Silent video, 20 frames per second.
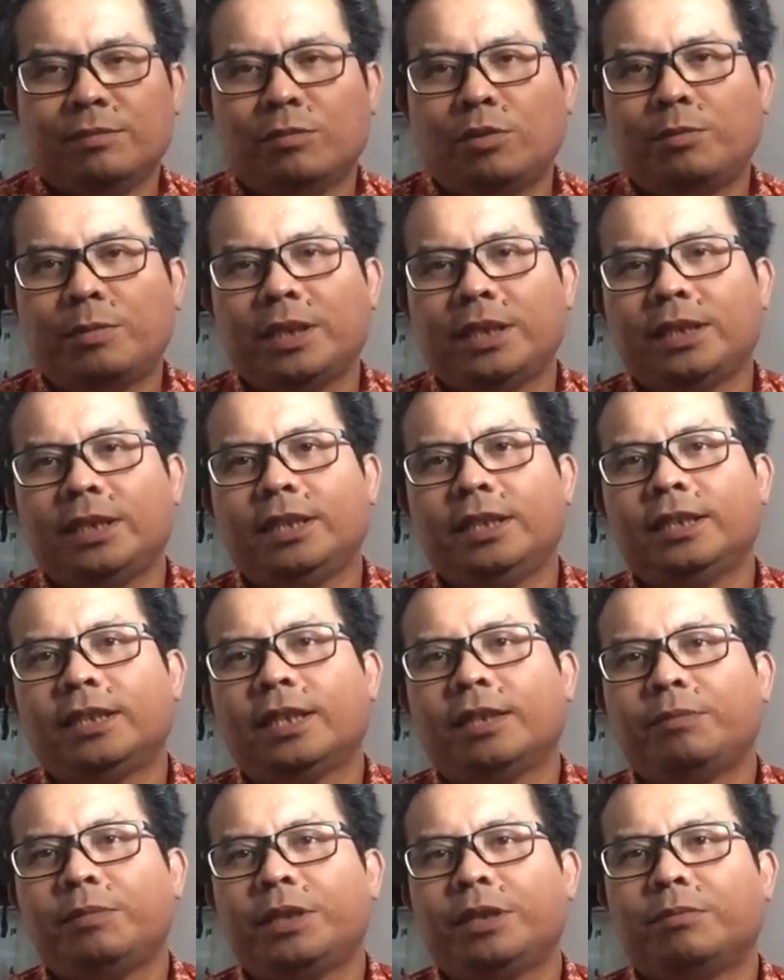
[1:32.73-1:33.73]
momen ini
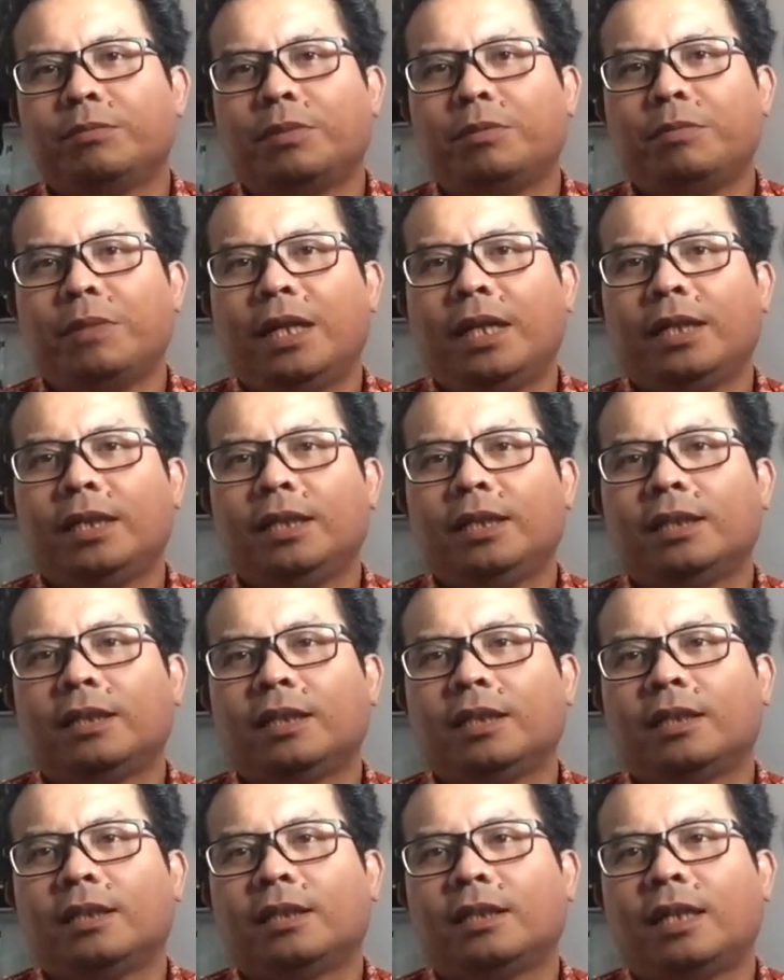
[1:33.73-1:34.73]
saya ingin berbagi
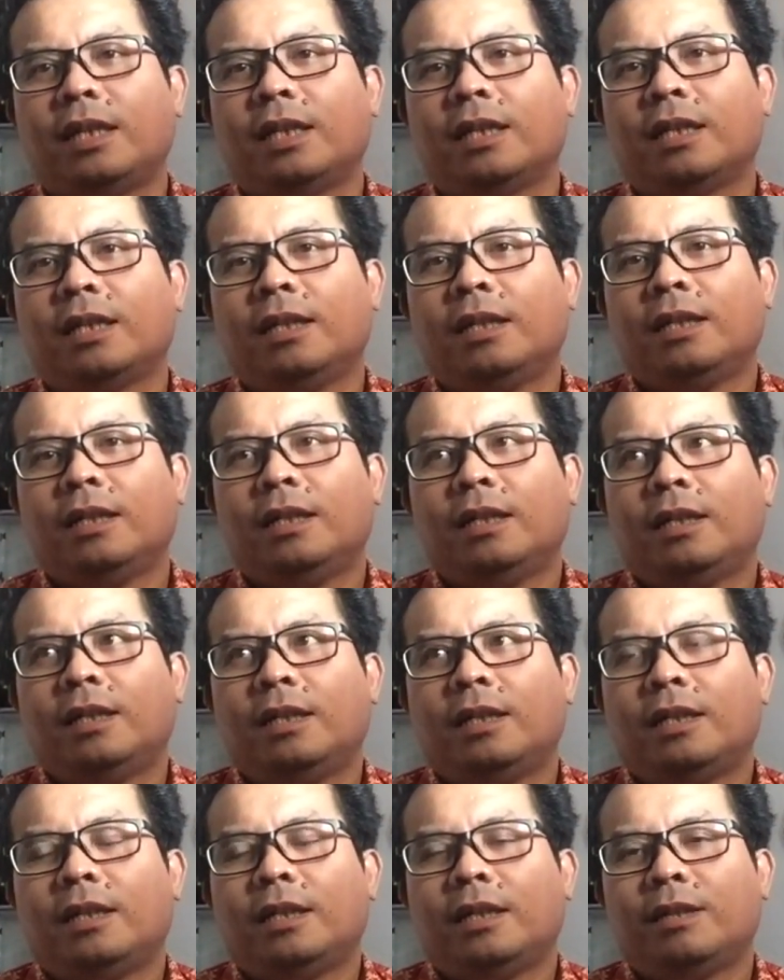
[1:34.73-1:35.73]
tentang
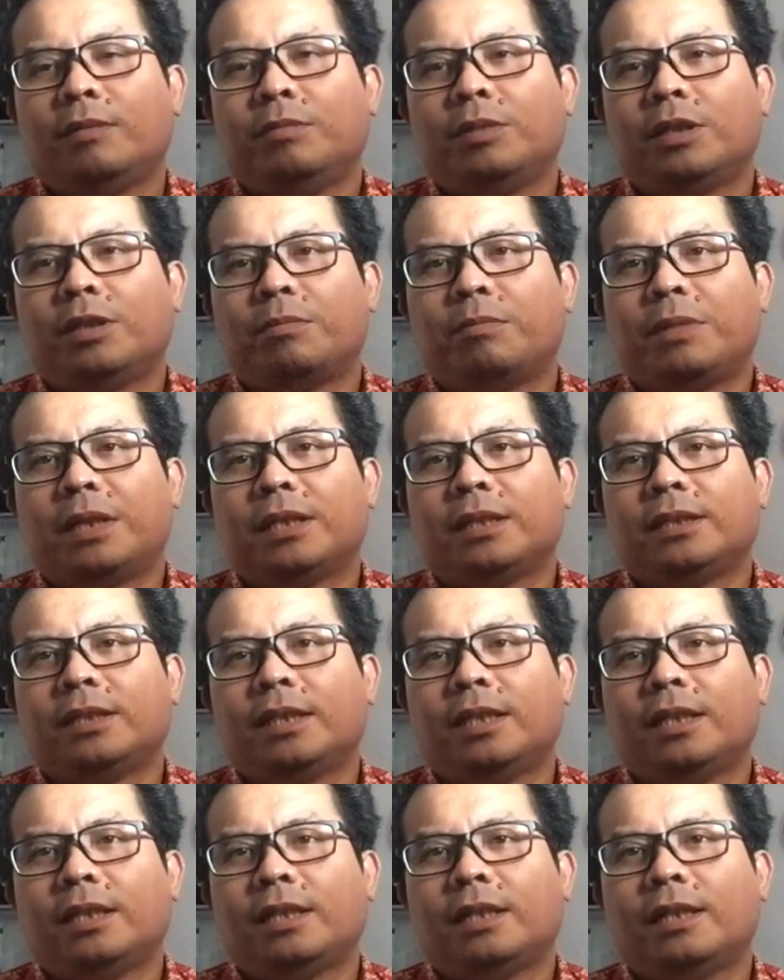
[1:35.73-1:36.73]
lebih
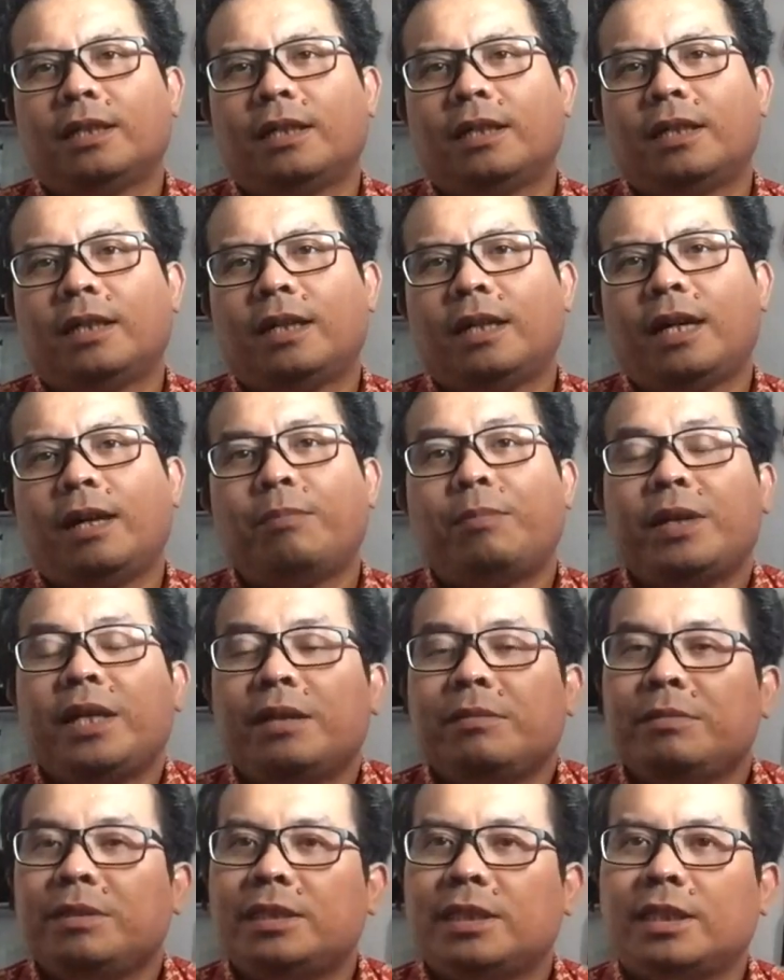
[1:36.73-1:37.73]
tepatnya apa
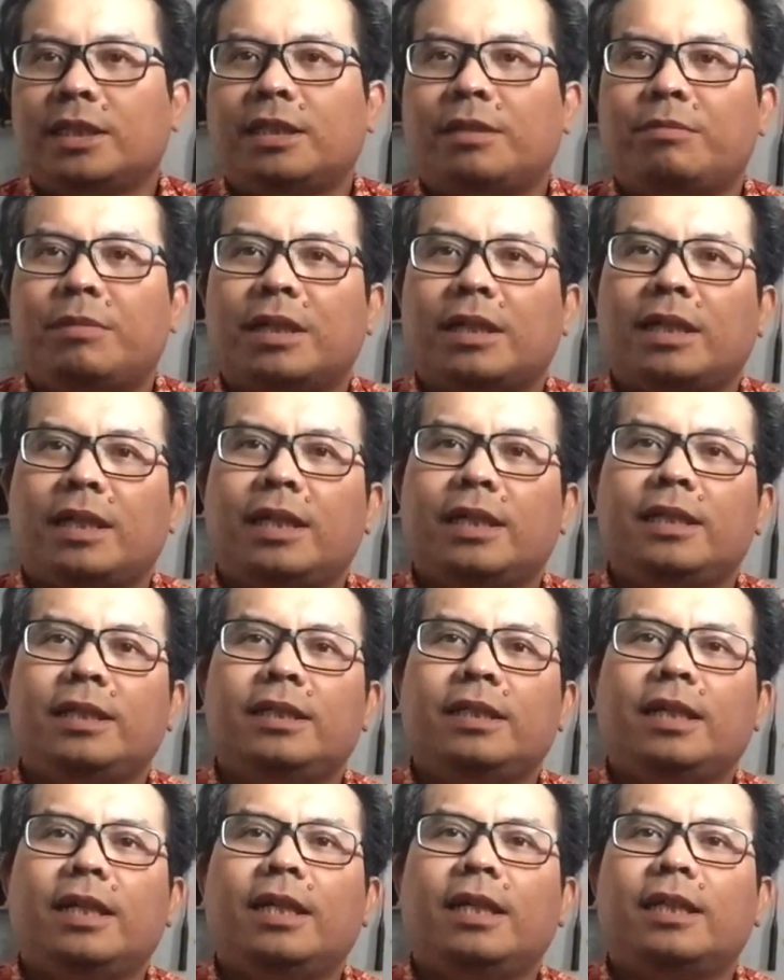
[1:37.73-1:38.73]
yang bisa kita maknai
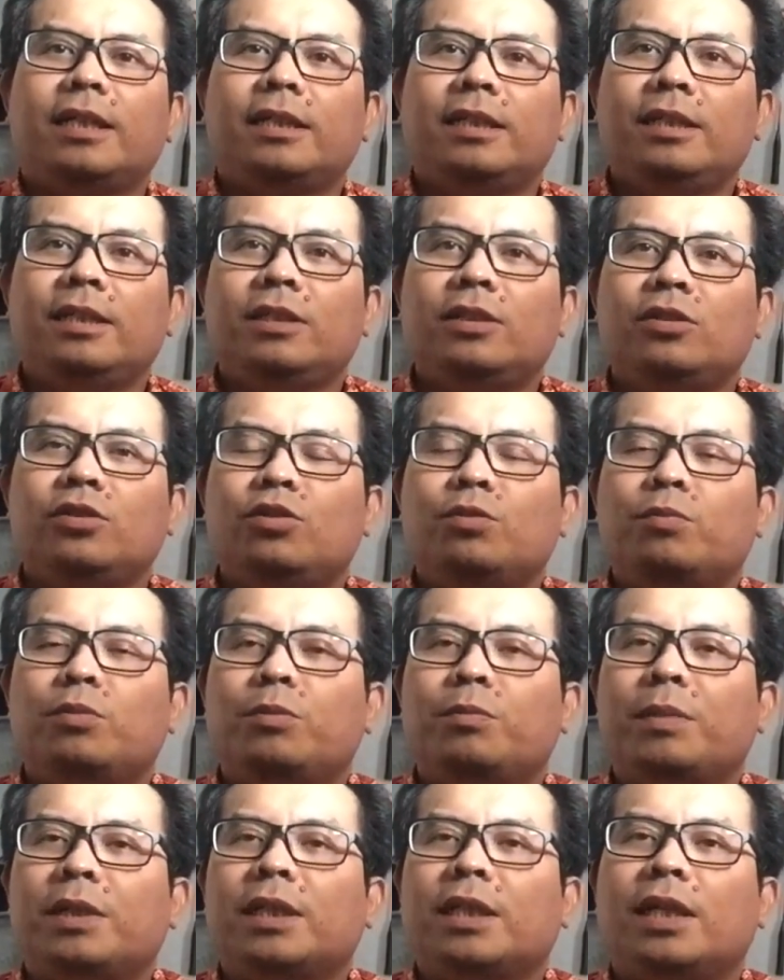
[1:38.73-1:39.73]
dari
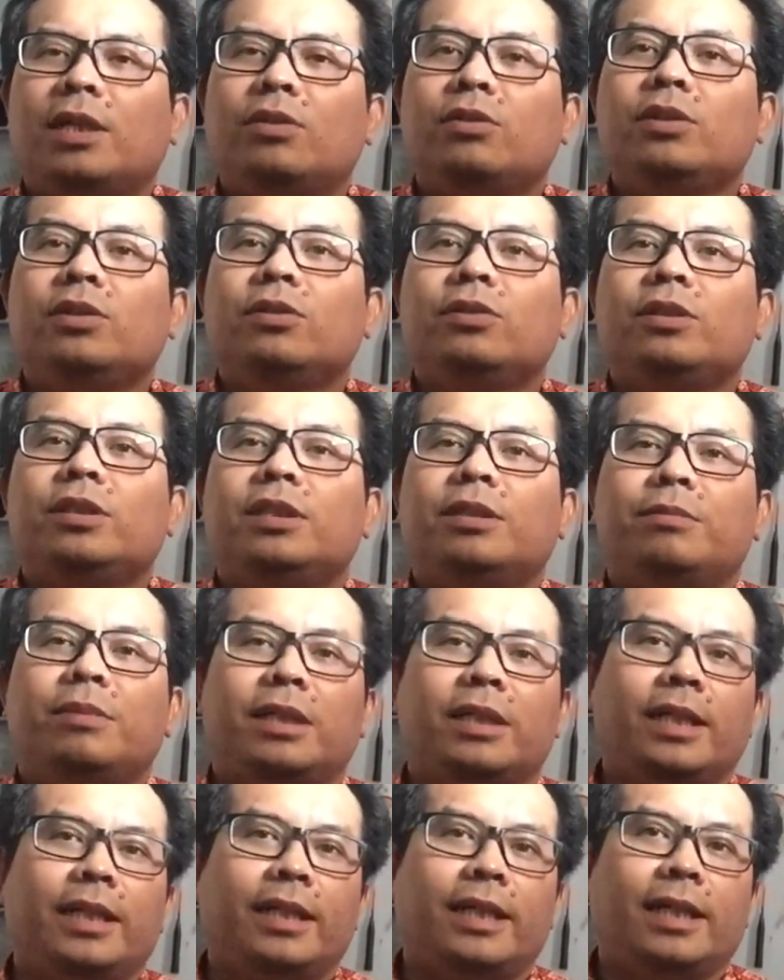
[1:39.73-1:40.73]
74 tahun Indonesia
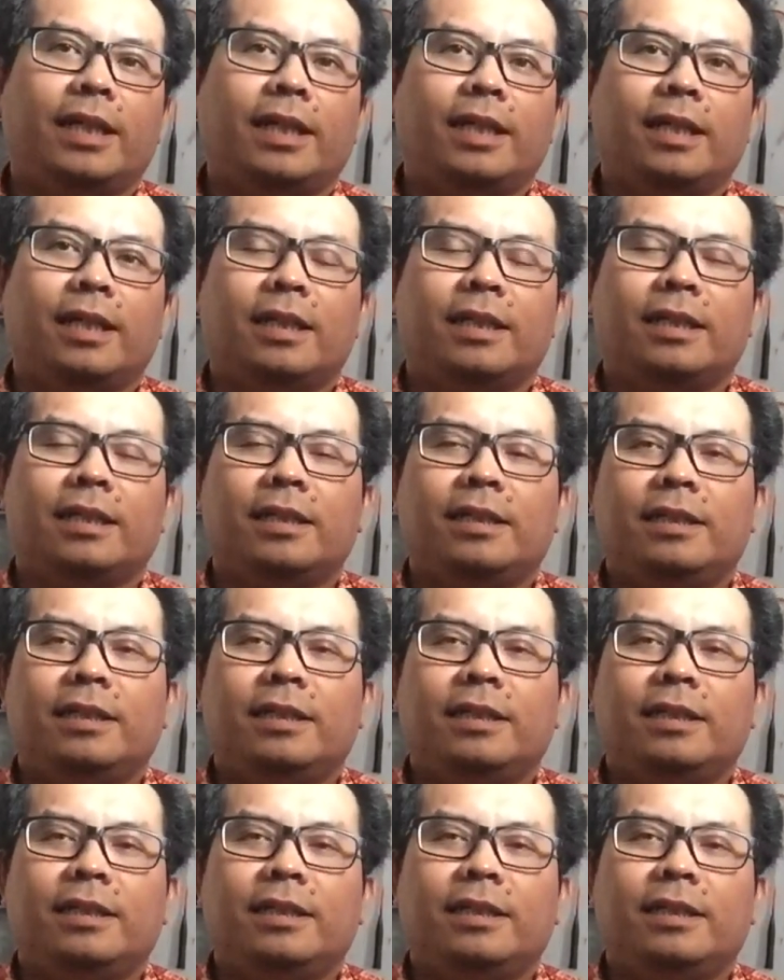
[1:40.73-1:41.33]
Merdeka?